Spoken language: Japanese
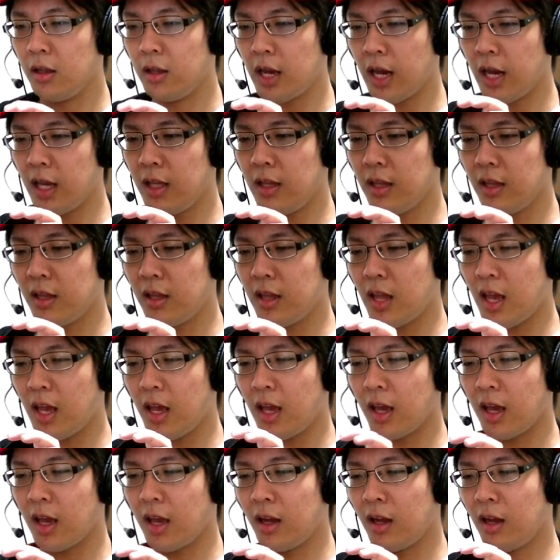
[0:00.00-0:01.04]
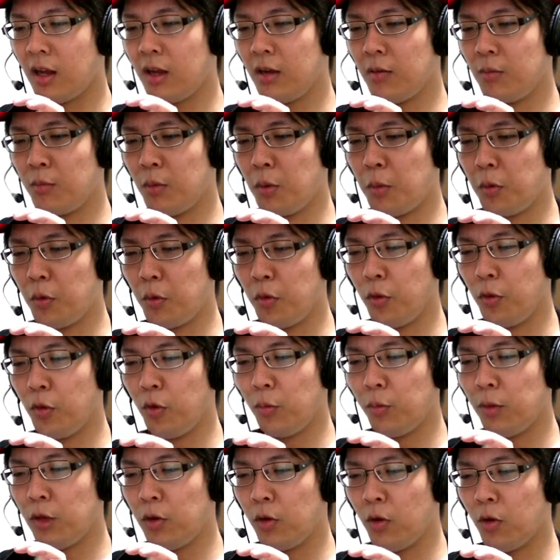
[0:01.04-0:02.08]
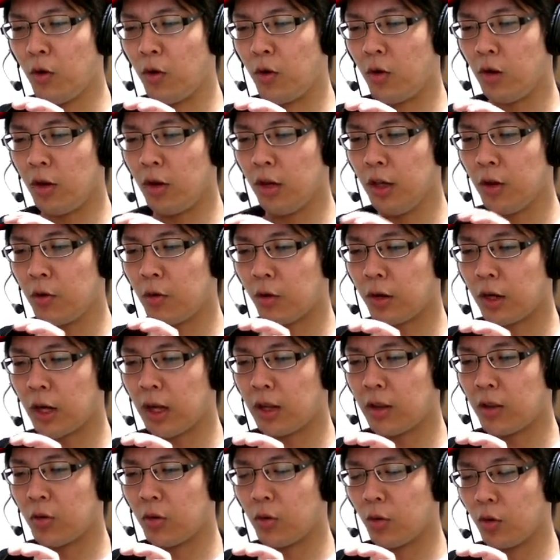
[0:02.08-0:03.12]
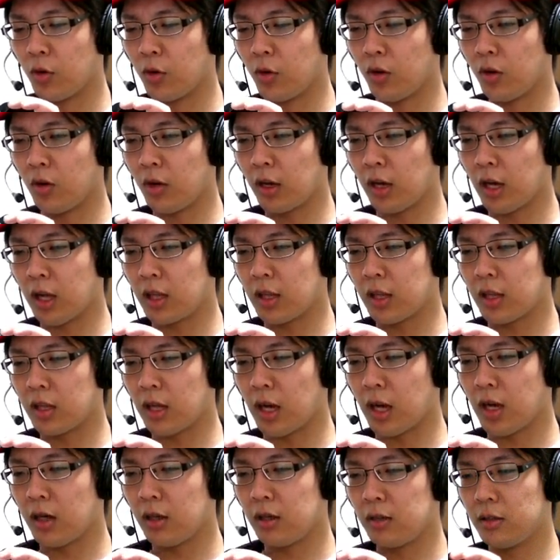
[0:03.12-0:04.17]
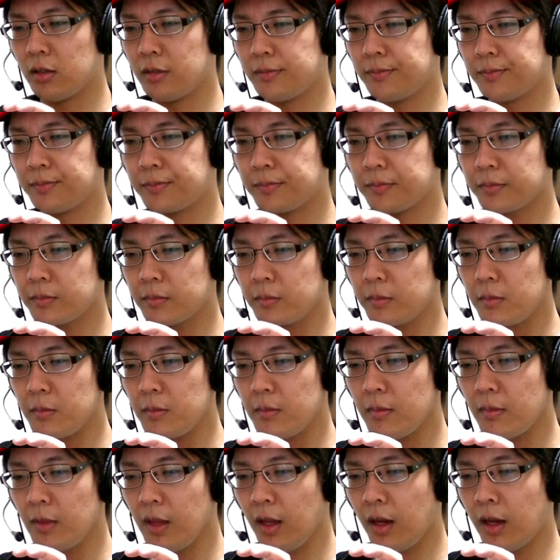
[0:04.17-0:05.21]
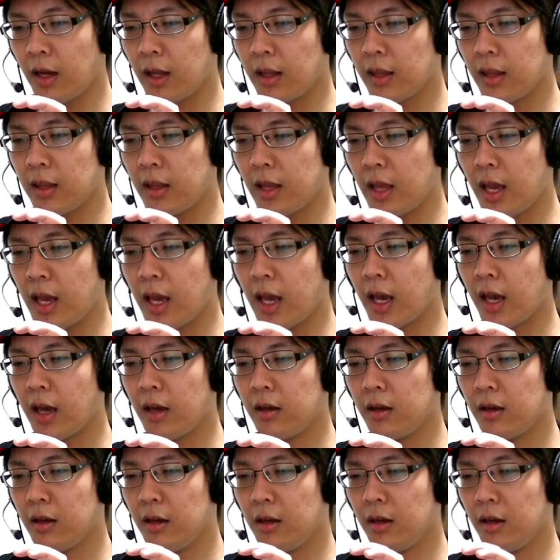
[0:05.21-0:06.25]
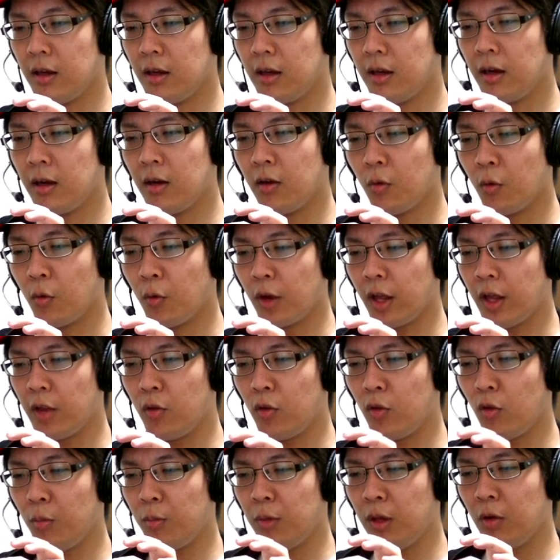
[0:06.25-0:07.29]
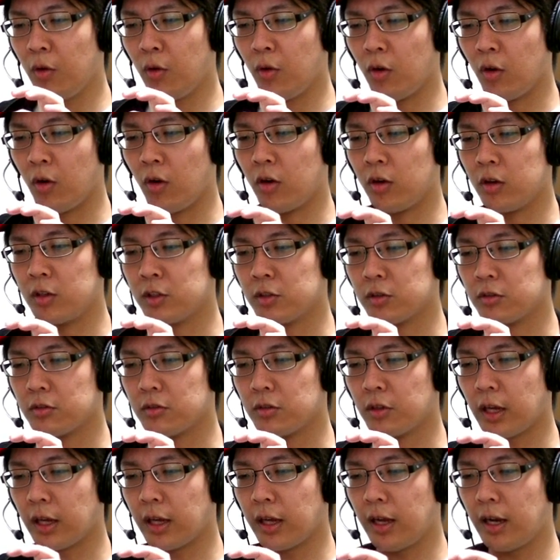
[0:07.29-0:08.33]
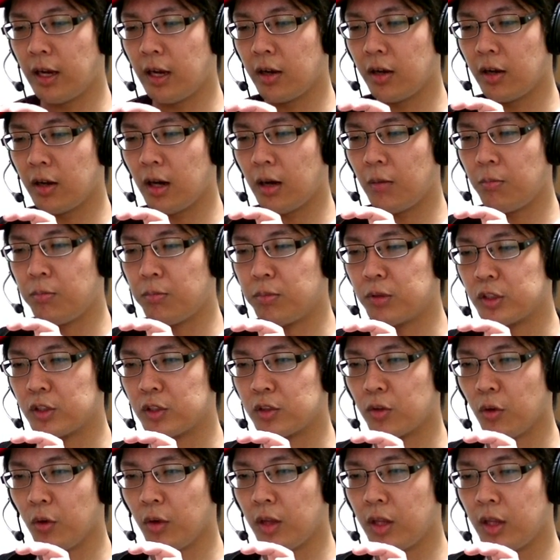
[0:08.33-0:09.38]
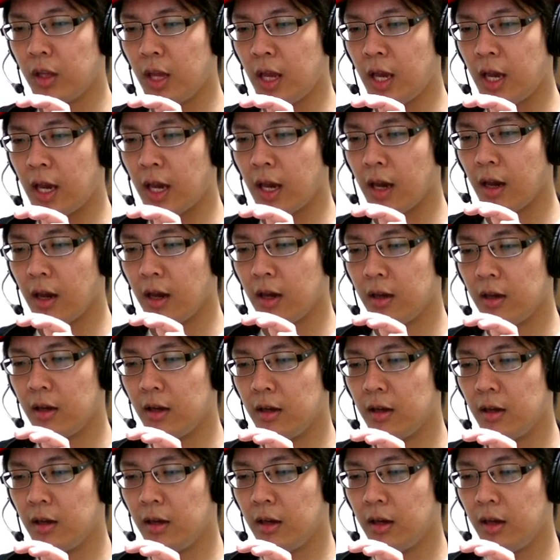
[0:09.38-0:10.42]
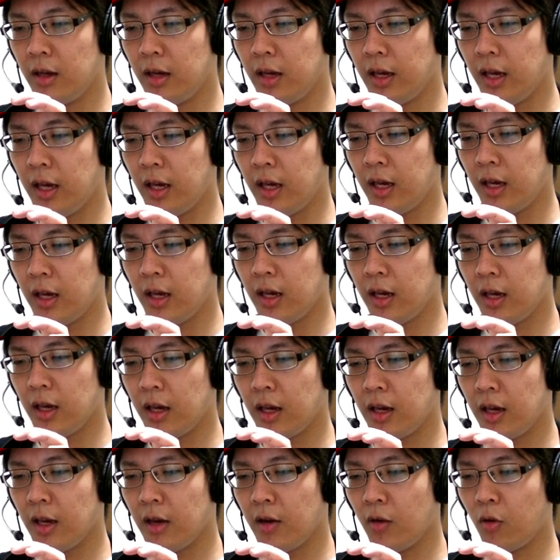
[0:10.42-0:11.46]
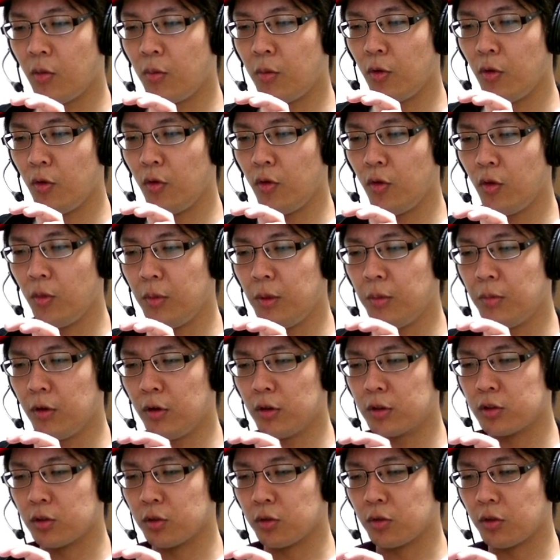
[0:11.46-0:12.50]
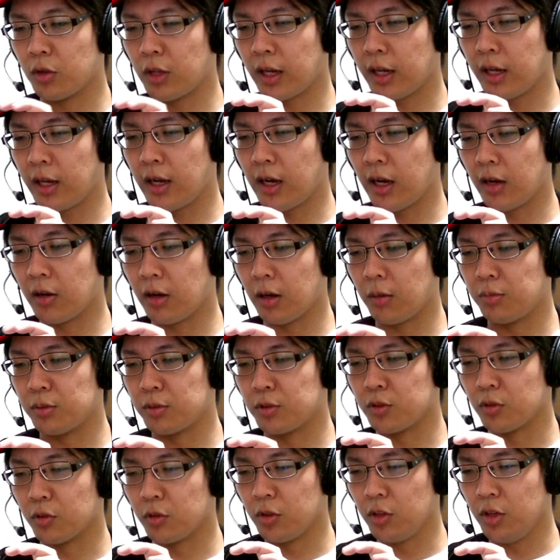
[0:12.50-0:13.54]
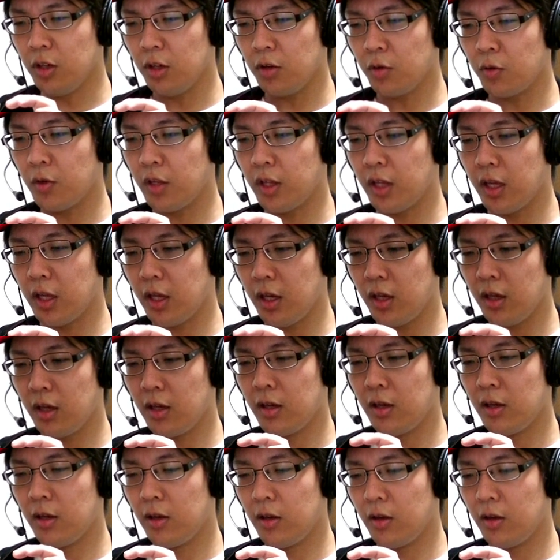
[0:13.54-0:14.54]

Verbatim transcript: ないんでモモンの実を一個買っとく。買った。買って、オレンの実をちょっとだけランクアップしといて、えー、お盆の実もちょっとだけランクアップしとくこれでいいこ